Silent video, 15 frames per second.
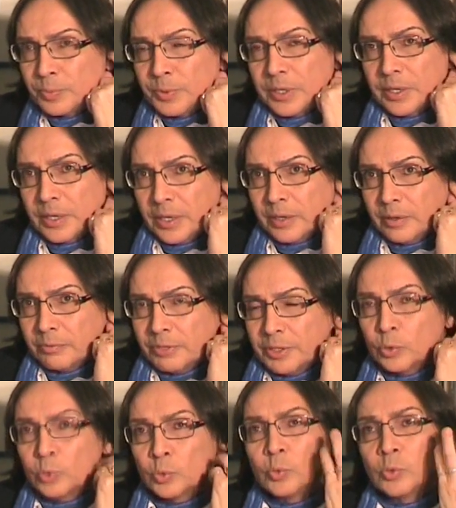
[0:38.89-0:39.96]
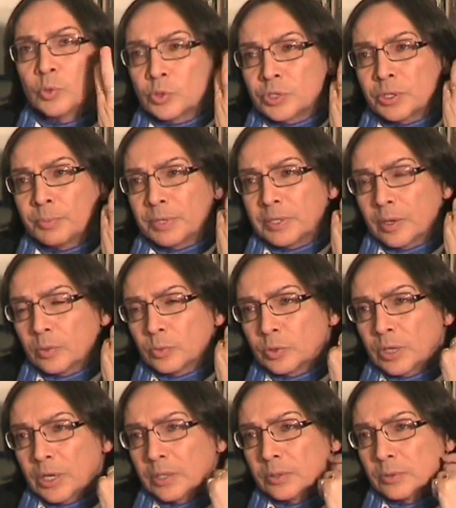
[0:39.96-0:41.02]
perché vedo tutto sempre da
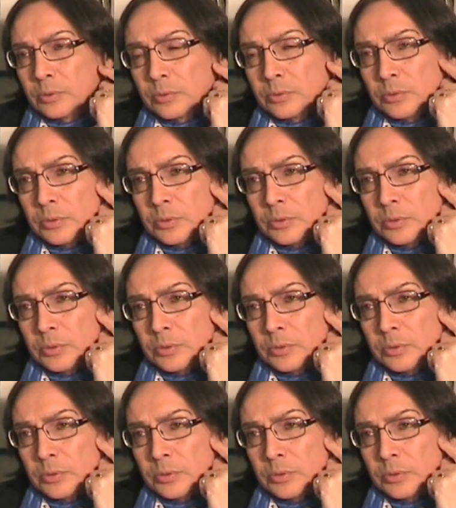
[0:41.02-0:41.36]
lontano.